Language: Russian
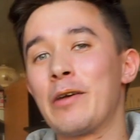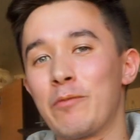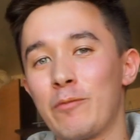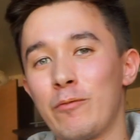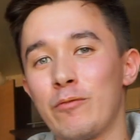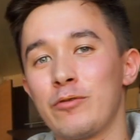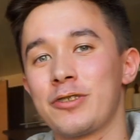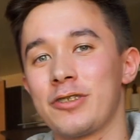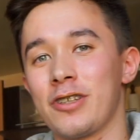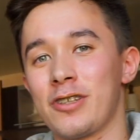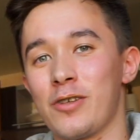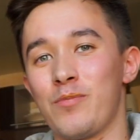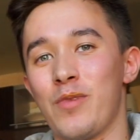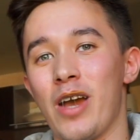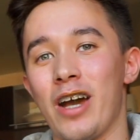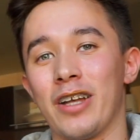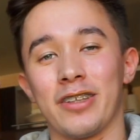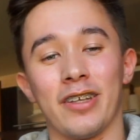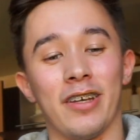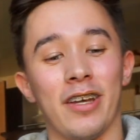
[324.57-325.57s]
вкусно,
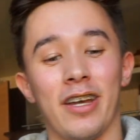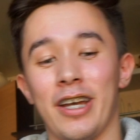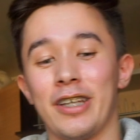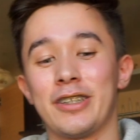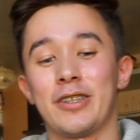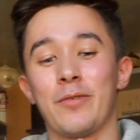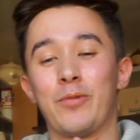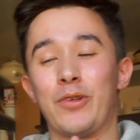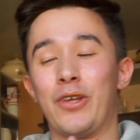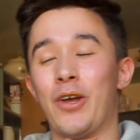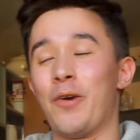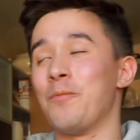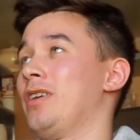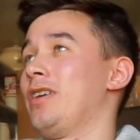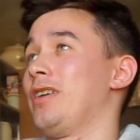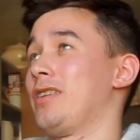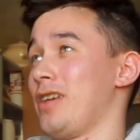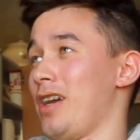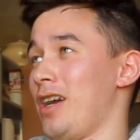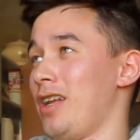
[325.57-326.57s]
ребята. Это прям
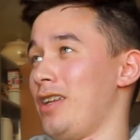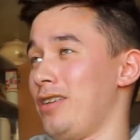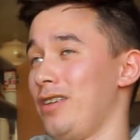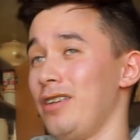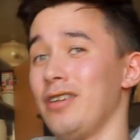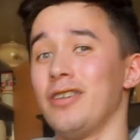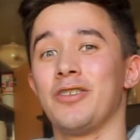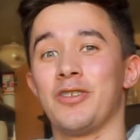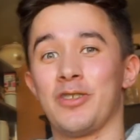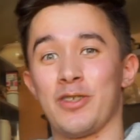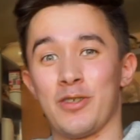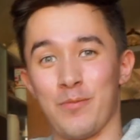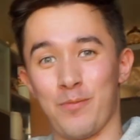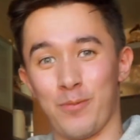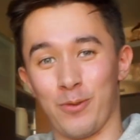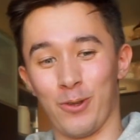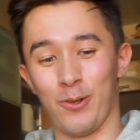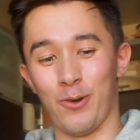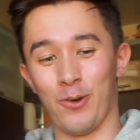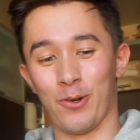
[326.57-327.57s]
реально
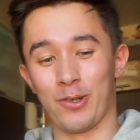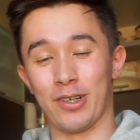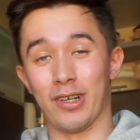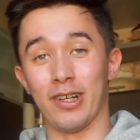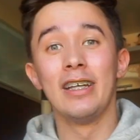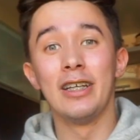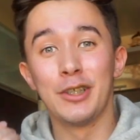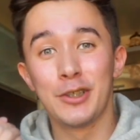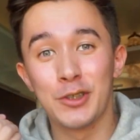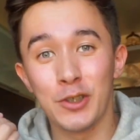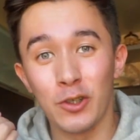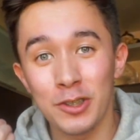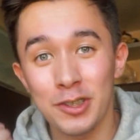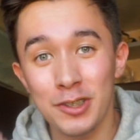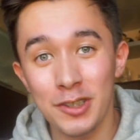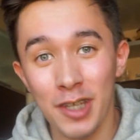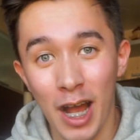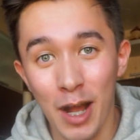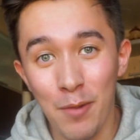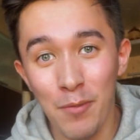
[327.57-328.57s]
неплохо. Еще
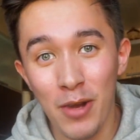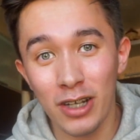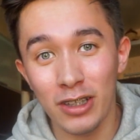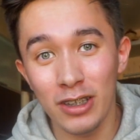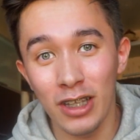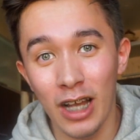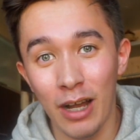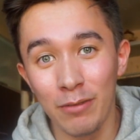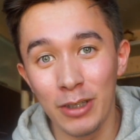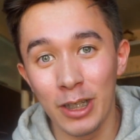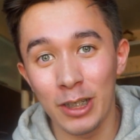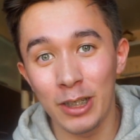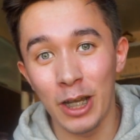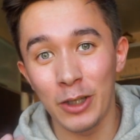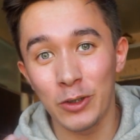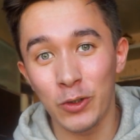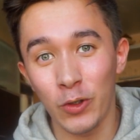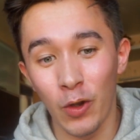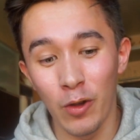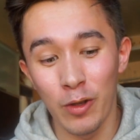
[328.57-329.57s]
самое главное,
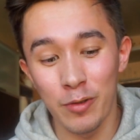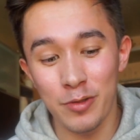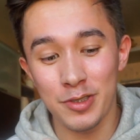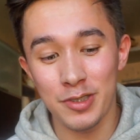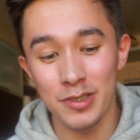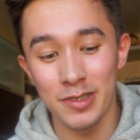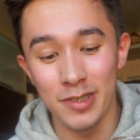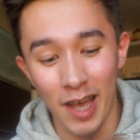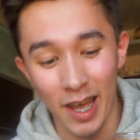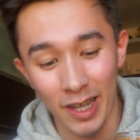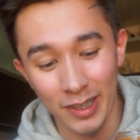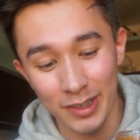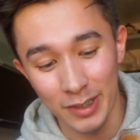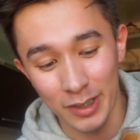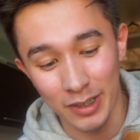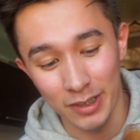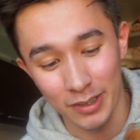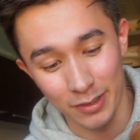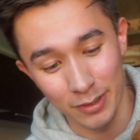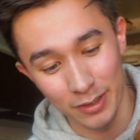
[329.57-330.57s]
готовить
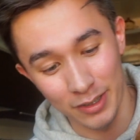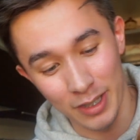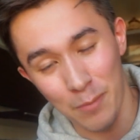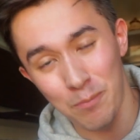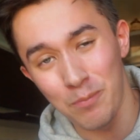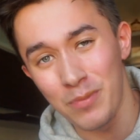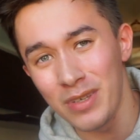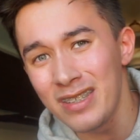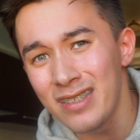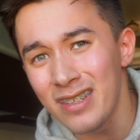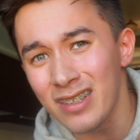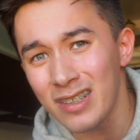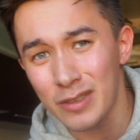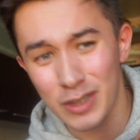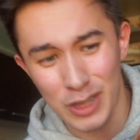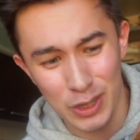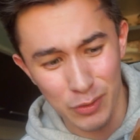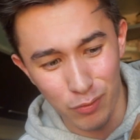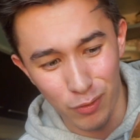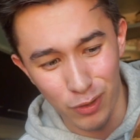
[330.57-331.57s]
данный напиток
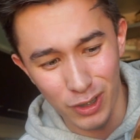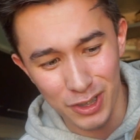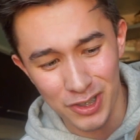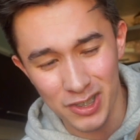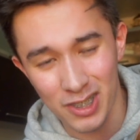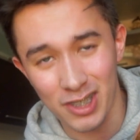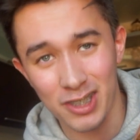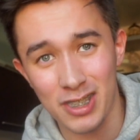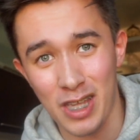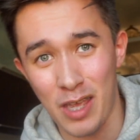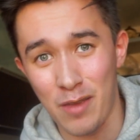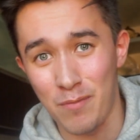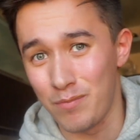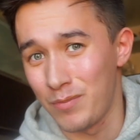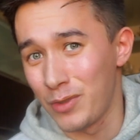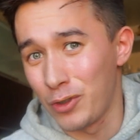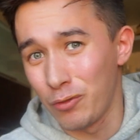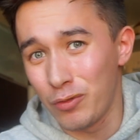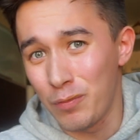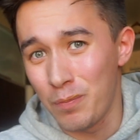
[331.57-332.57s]
всего лишь, не знаю,
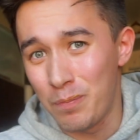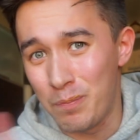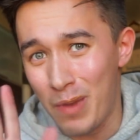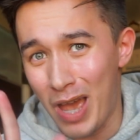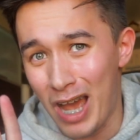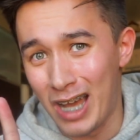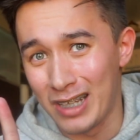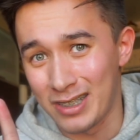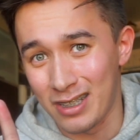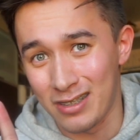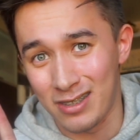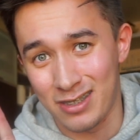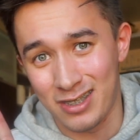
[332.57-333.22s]
минут 5 от